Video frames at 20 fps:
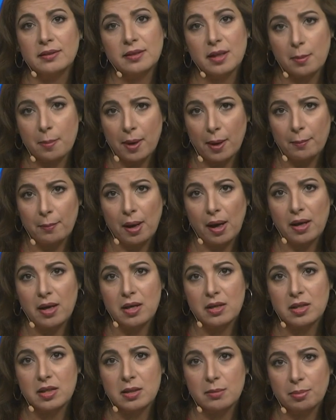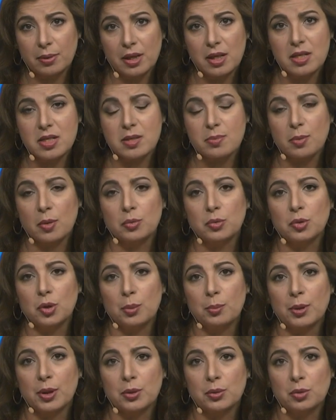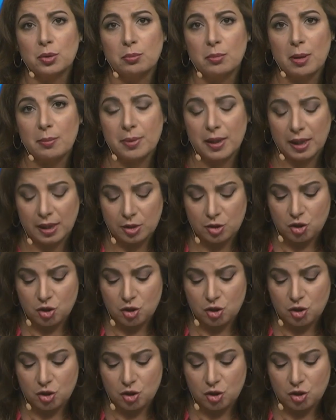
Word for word: هنتابع معاكي بحيث موضوع برضو المبلغ